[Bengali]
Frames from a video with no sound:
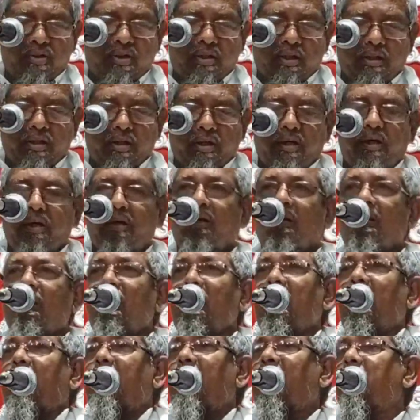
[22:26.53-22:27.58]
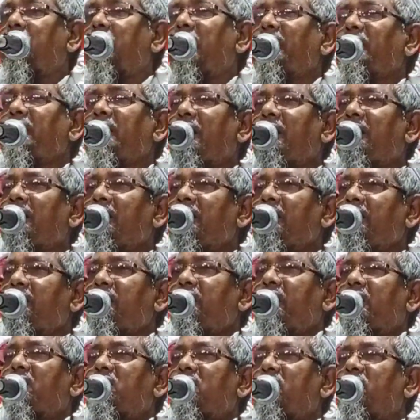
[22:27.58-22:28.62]
অবস্থা দেখে আমার ভাইরা
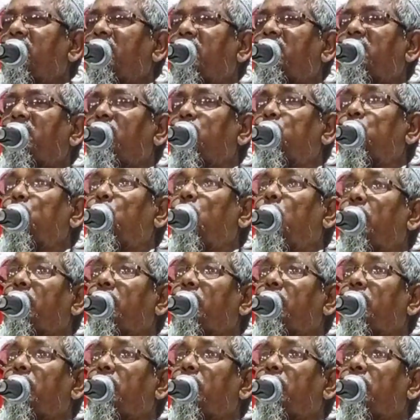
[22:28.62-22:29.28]
দেখতে দেখতে দু